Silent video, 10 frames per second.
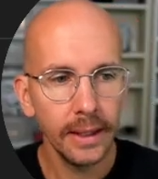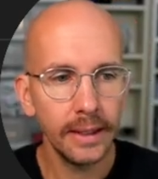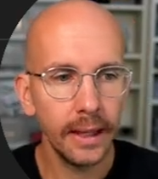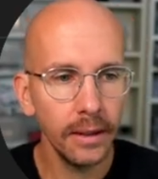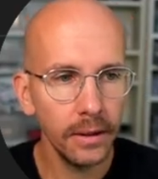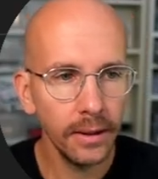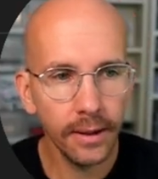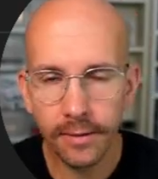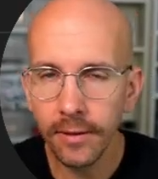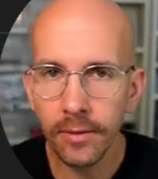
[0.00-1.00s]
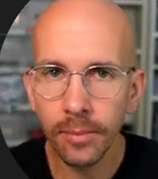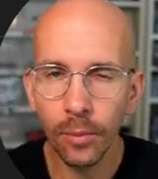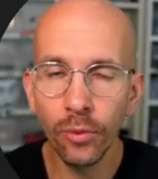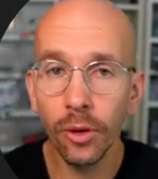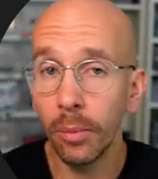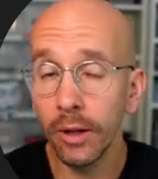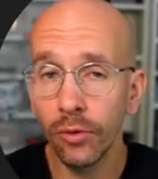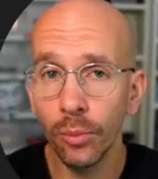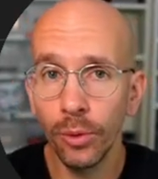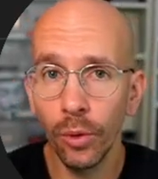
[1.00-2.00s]
denn jetzt ist unser
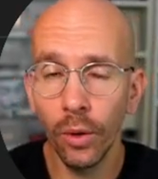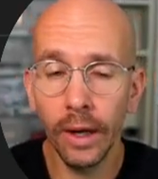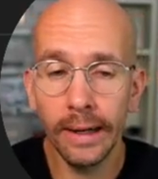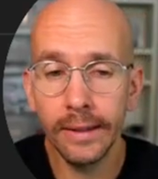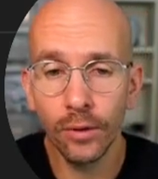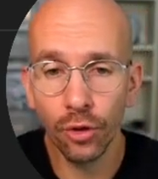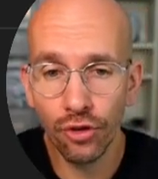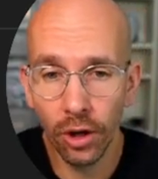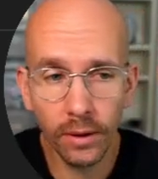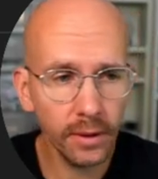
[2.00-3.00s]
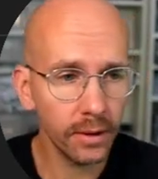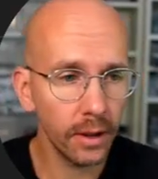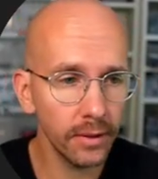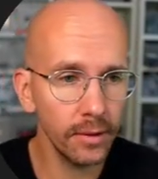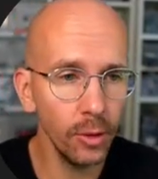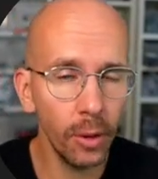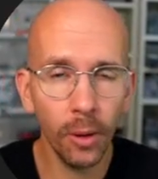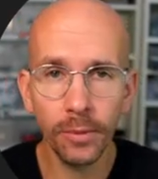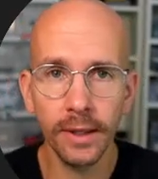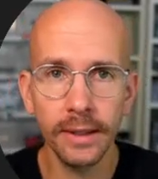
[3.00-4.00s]
Plattform.io eigentlich noch schlank, hat
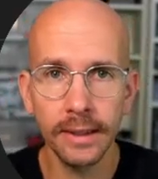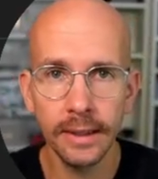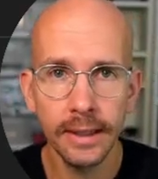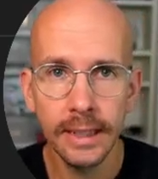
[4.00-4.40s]
überhaupt keine